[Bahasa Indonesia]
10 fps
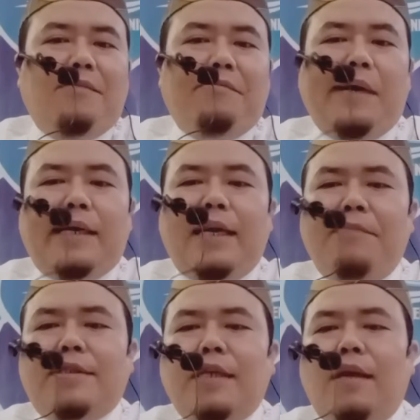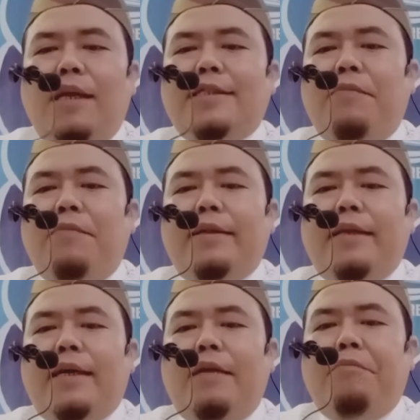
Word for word: Maka Nabi sallallahu alaihi mengatakan